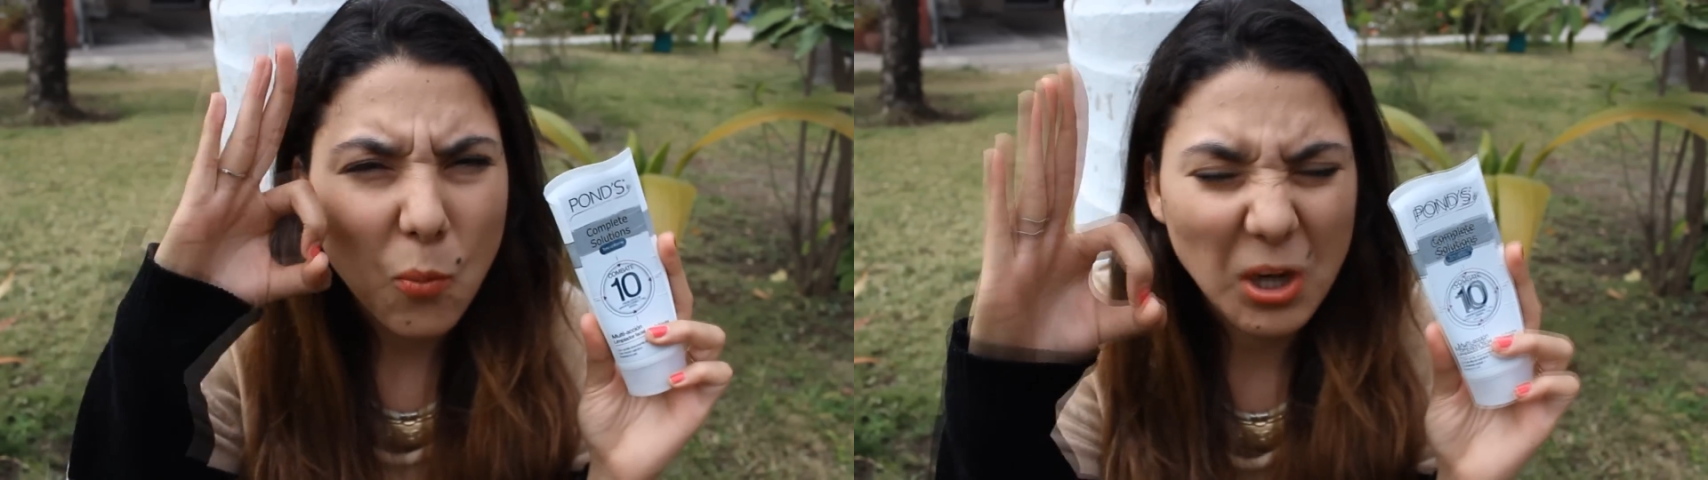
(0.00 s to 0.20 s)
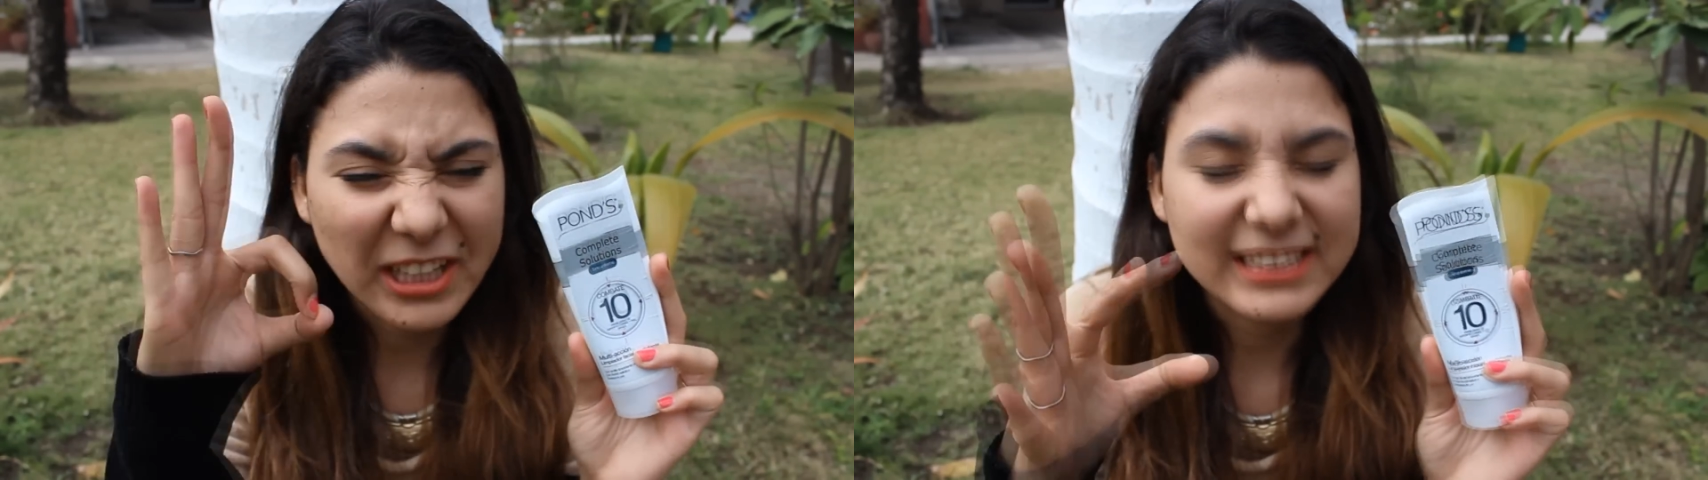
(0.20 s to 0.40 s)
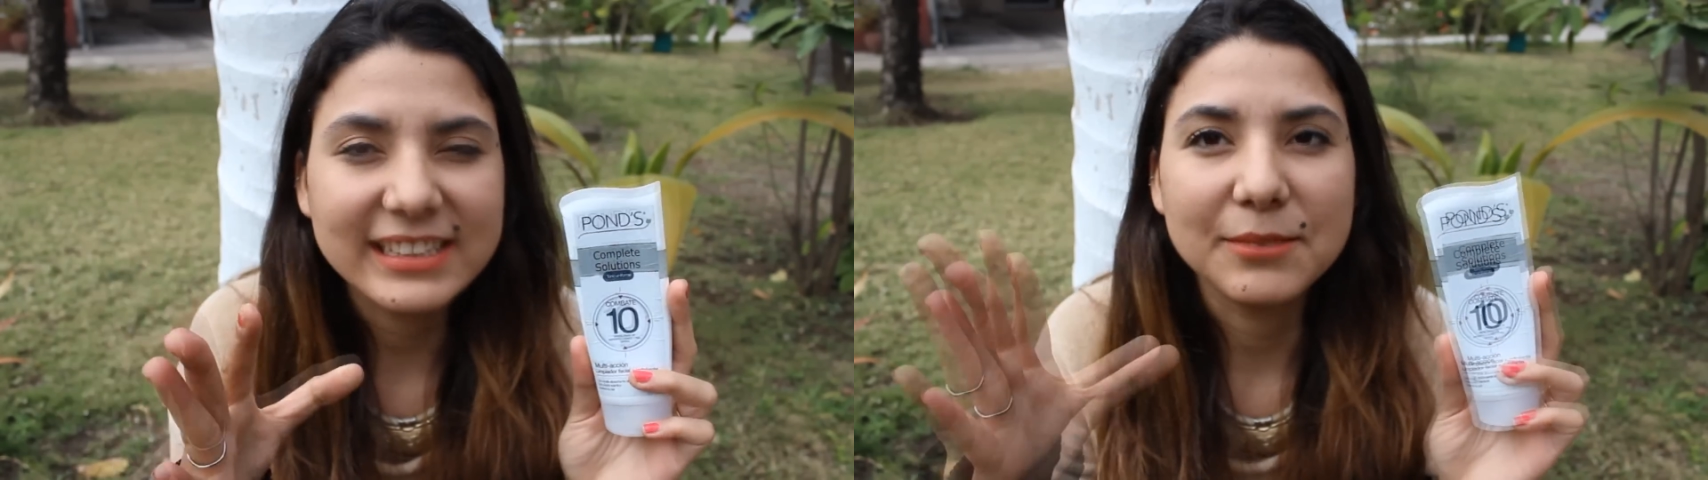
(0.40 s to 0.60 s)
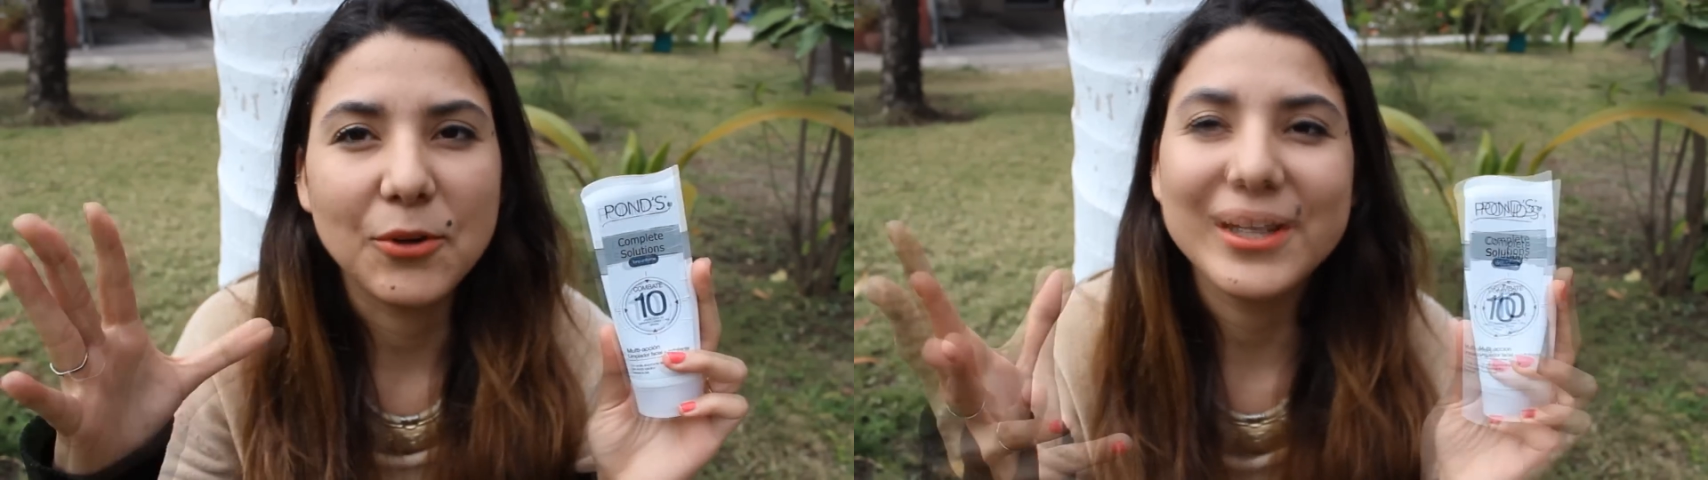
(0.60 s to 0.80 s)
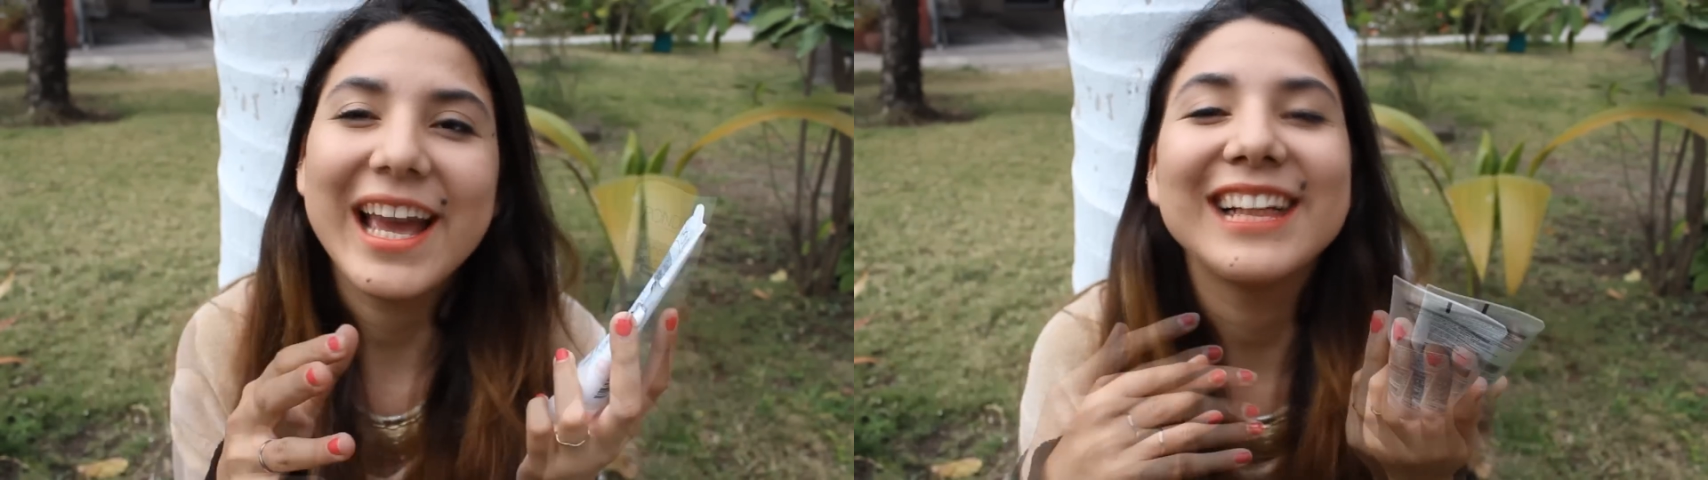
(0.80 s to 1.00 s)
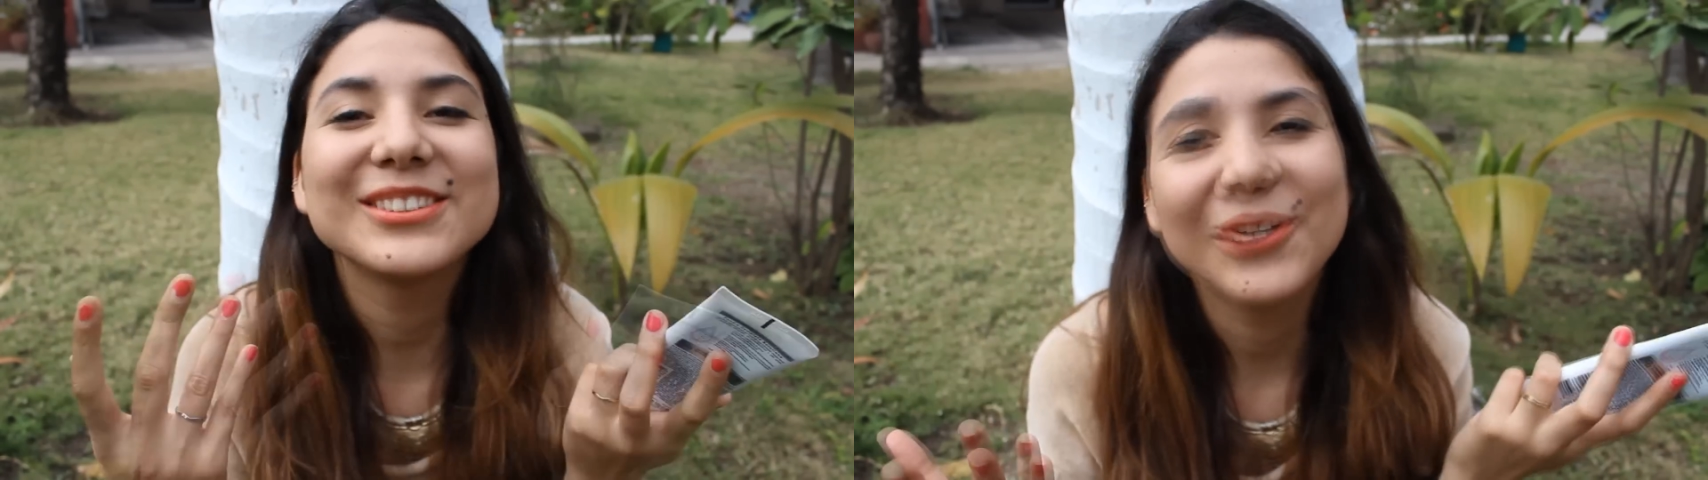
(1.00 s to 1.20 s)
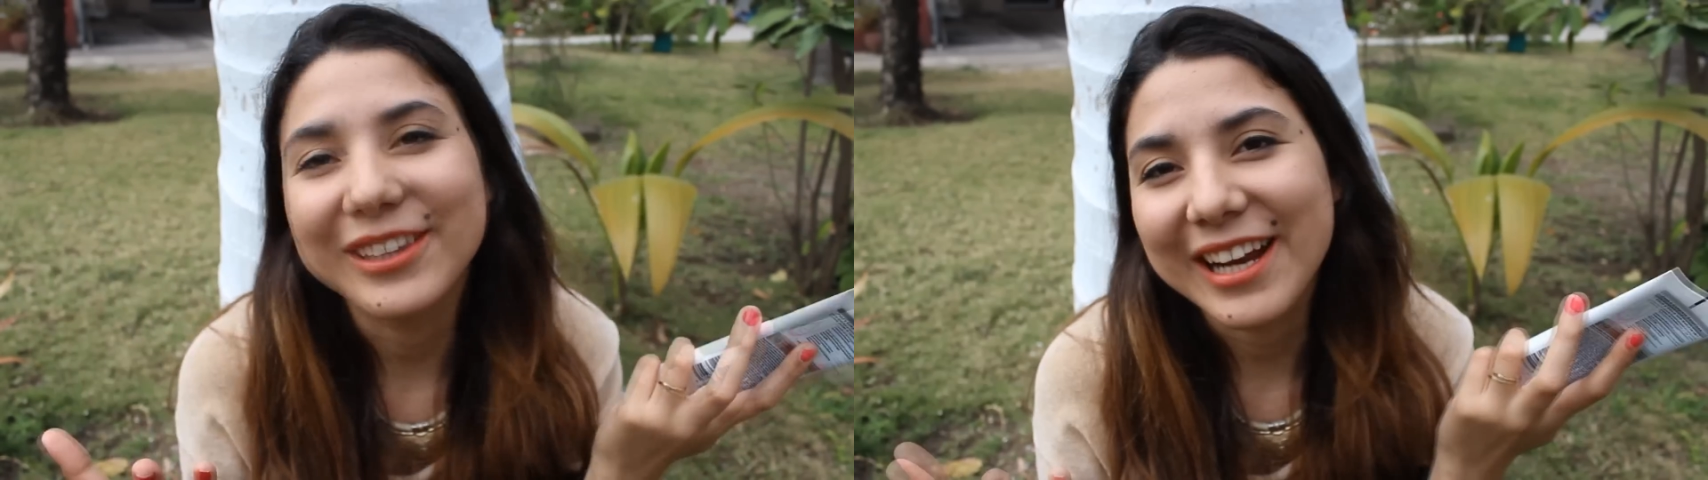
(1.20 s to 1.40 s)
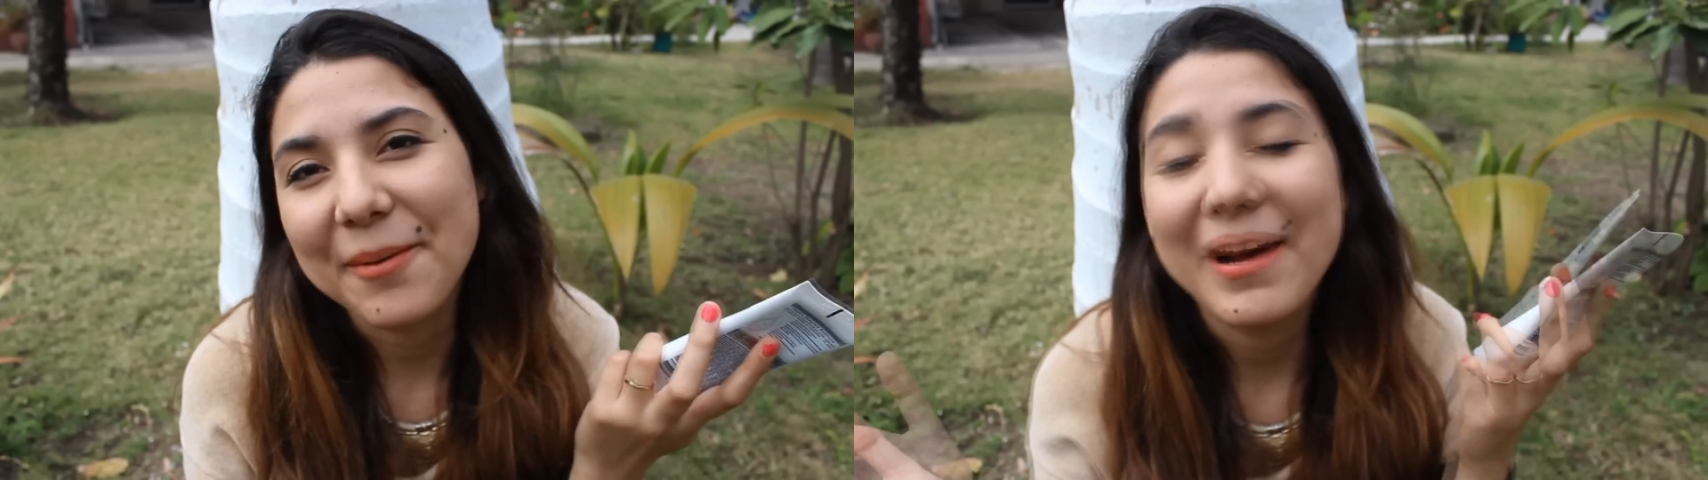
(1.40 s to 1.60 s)
buenísimo. Ya les
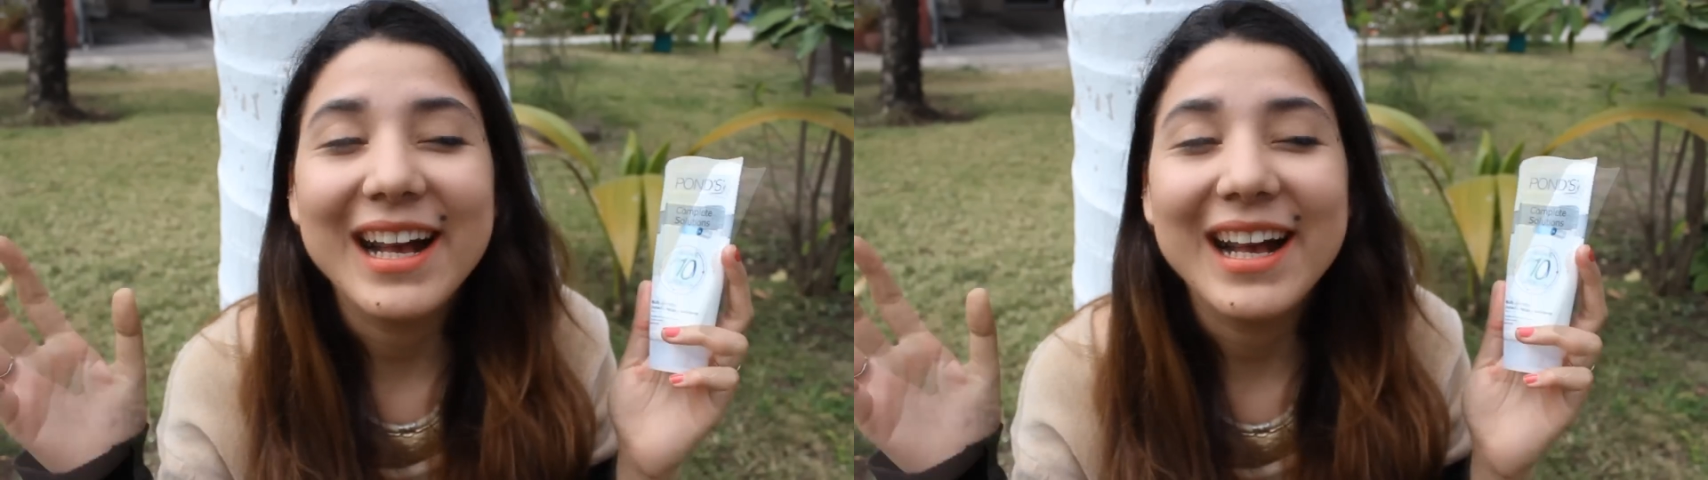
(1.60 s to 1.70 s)
contaré